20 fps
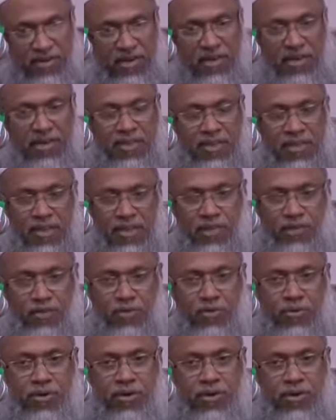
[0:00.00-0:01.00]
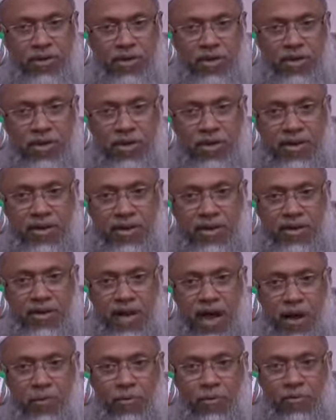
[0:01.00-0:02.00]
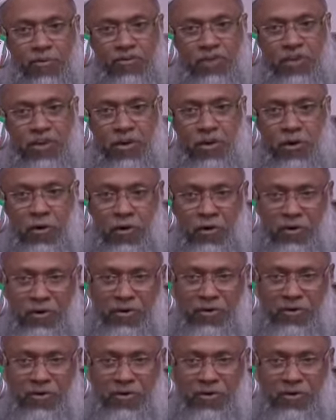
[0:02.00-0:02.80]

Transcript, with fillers: থেকে থেকে তুমি নেকির আমল শিখো